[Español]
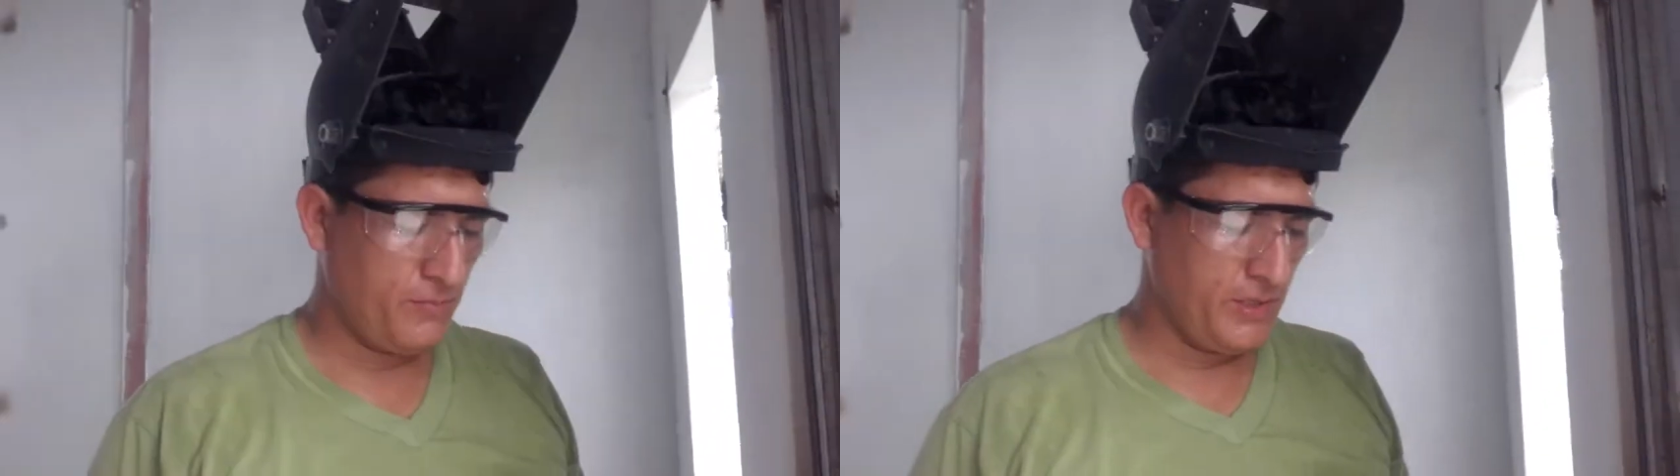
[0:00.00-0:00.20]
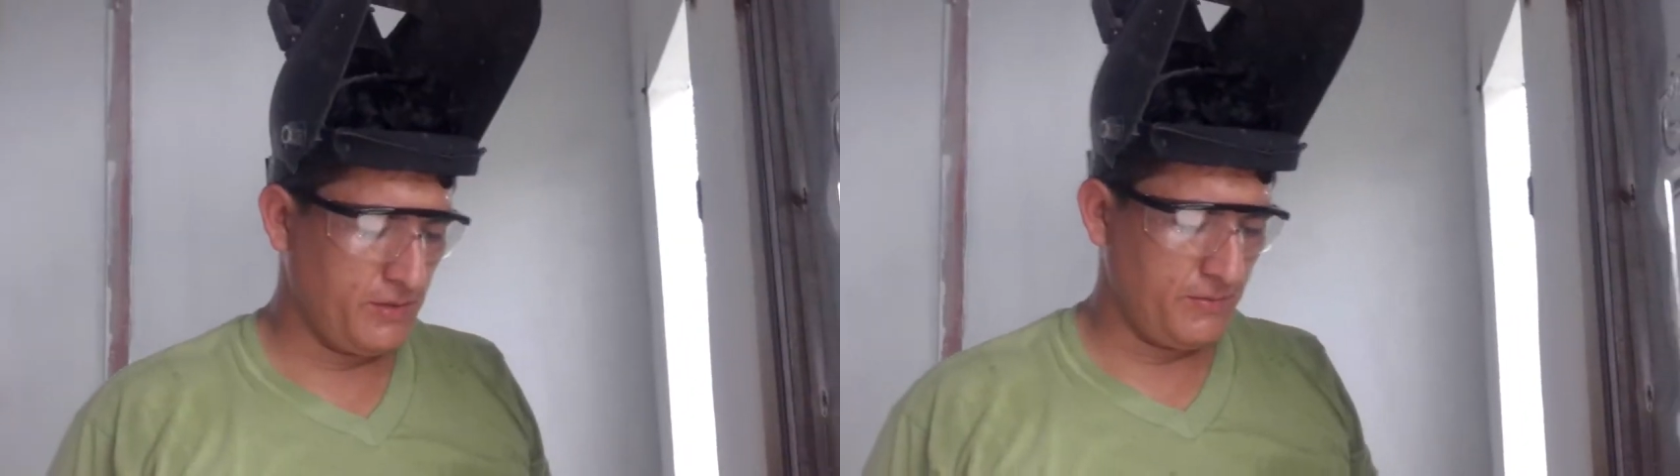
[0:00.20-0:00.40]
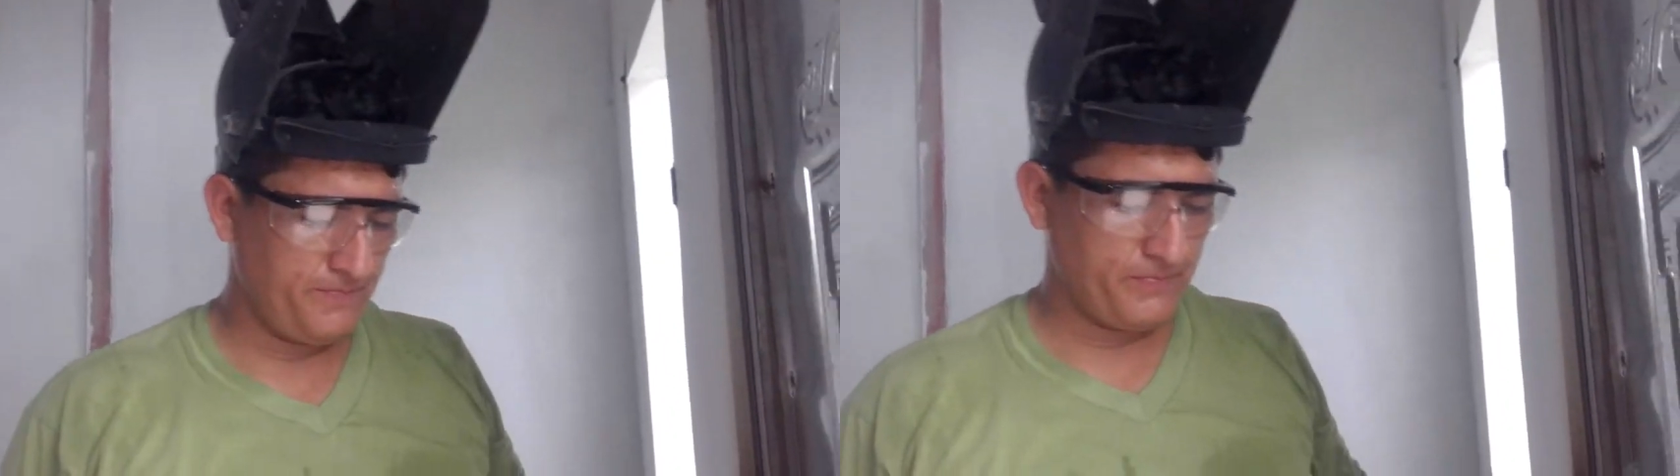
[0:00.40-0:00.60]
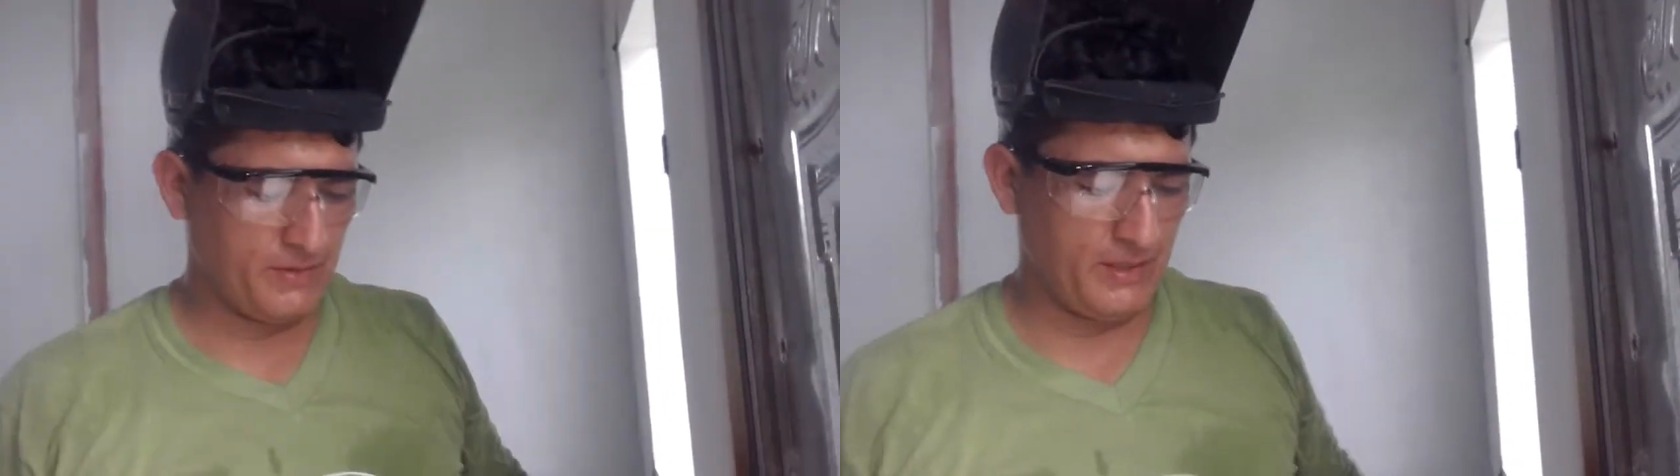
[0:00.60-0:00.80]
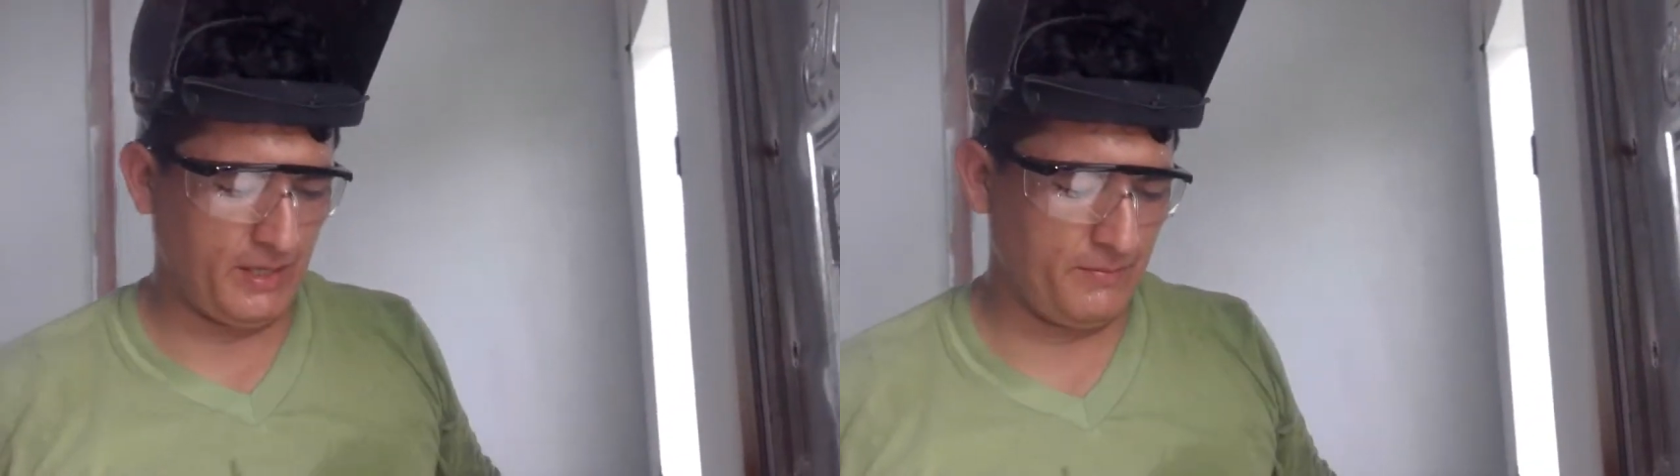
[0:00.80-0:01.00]
Bueno,
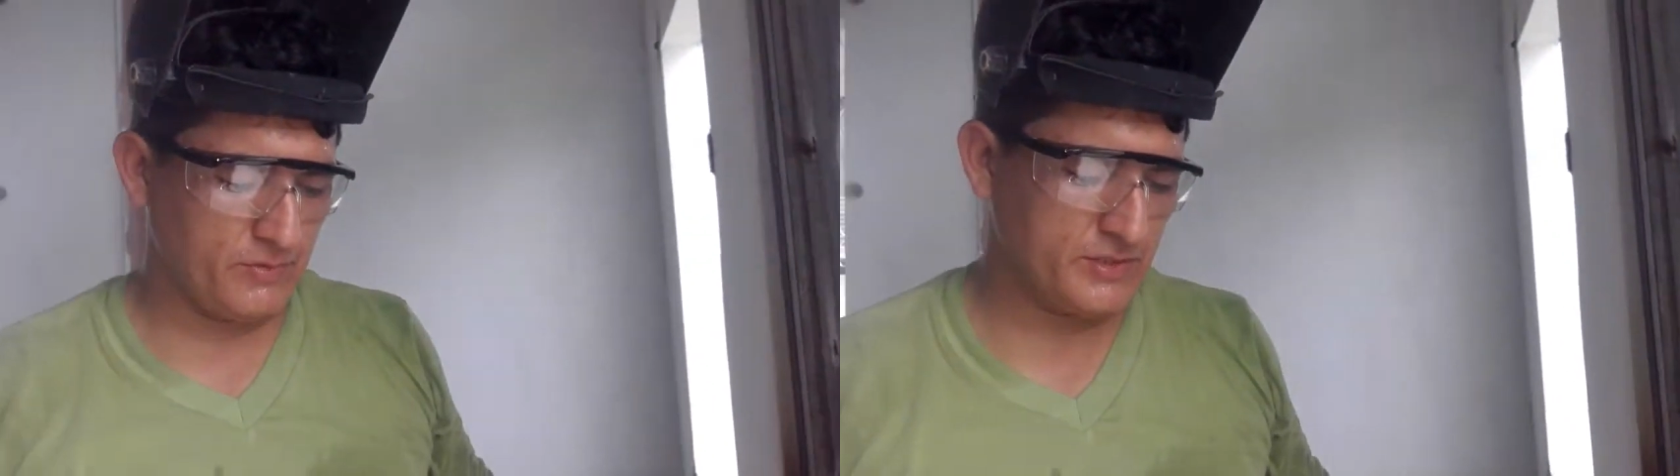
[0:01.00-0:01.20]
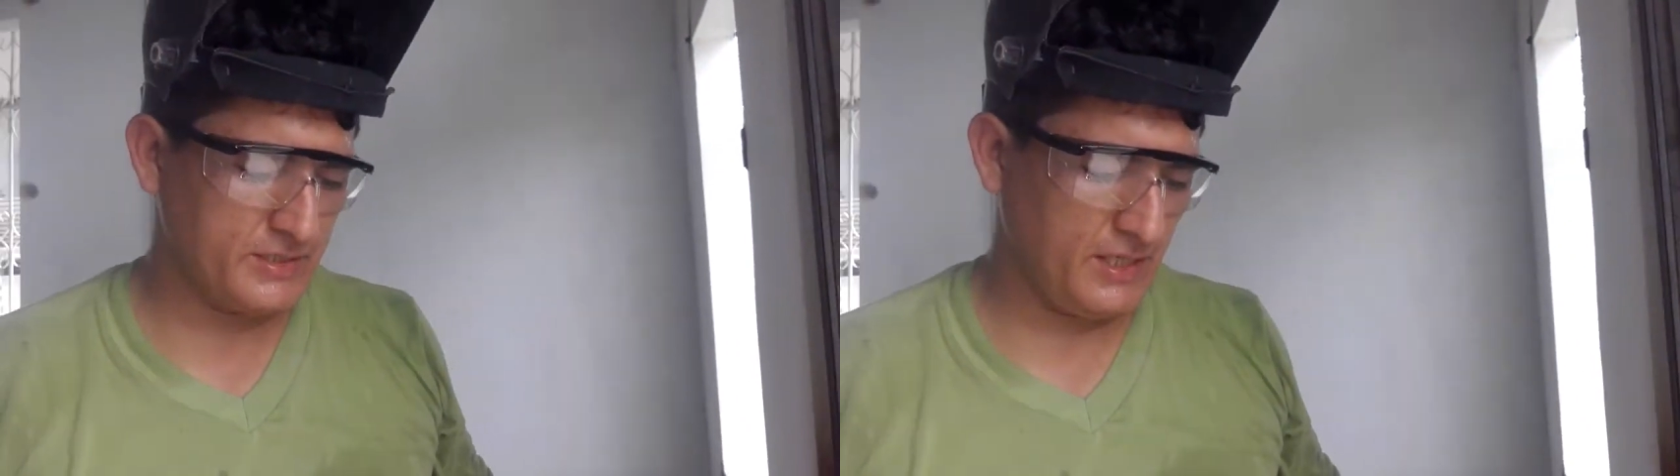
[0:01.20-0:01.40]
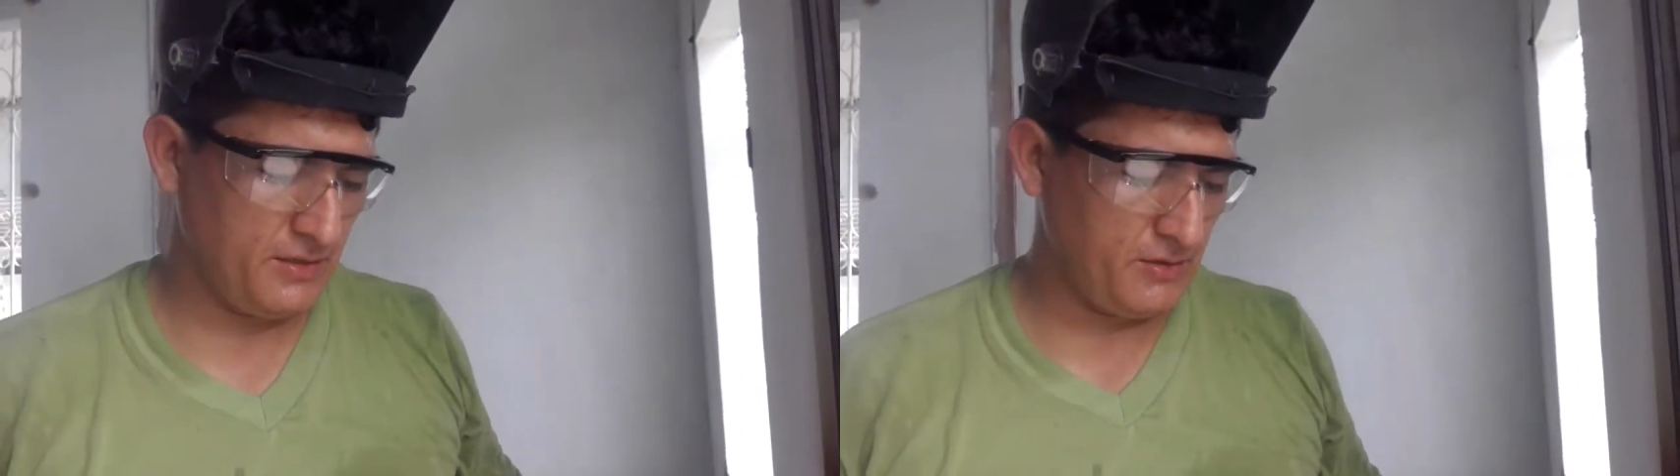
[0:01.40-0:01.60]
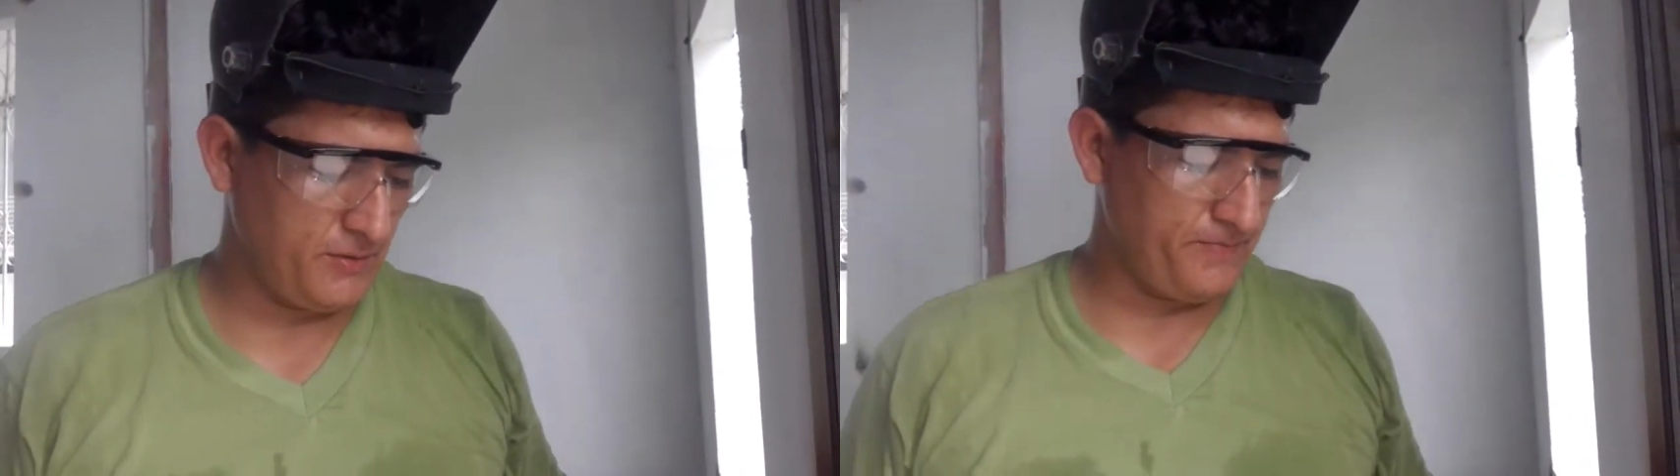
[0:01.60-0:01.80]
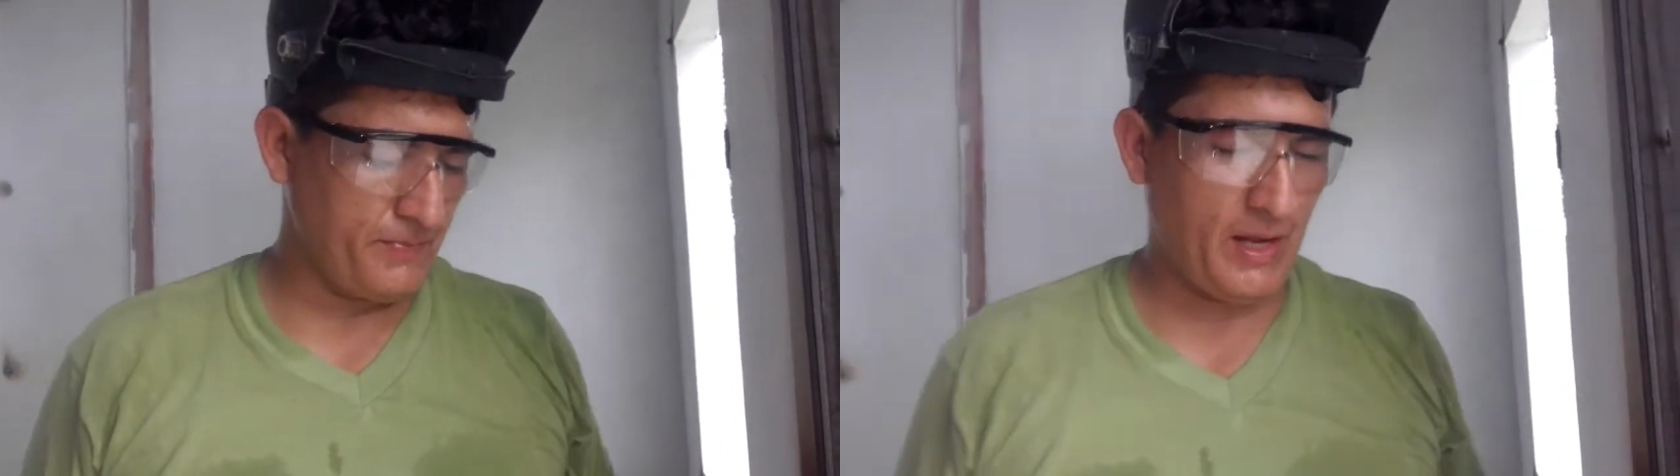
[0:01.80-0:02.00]
ya hemos
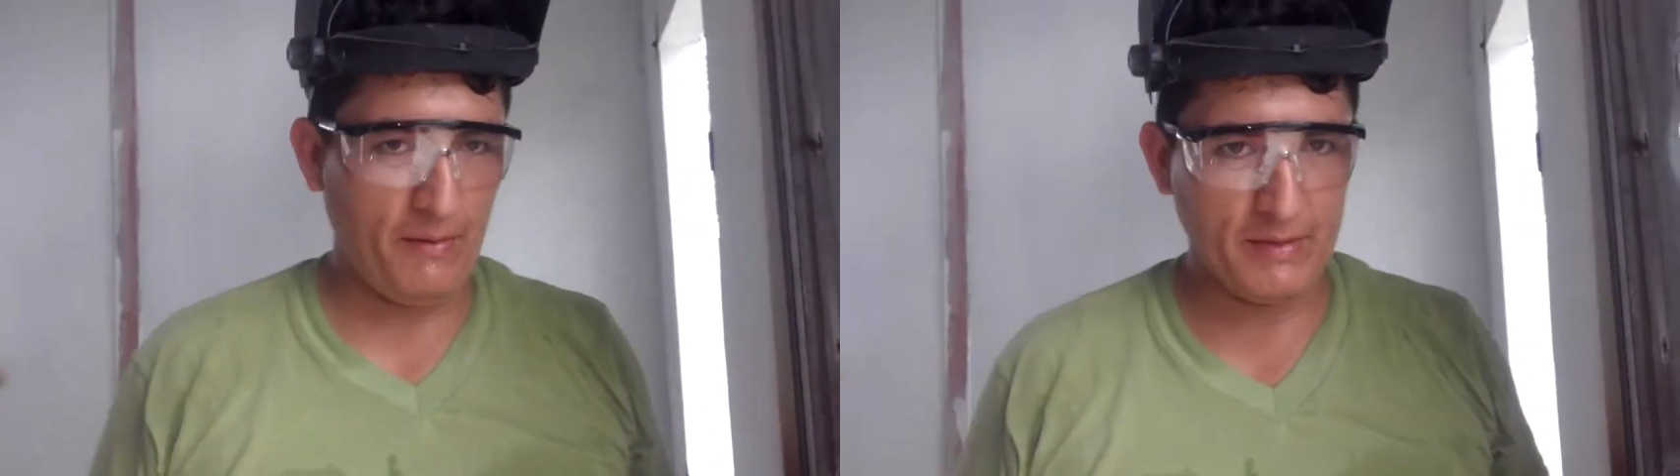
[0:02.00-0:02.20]
estado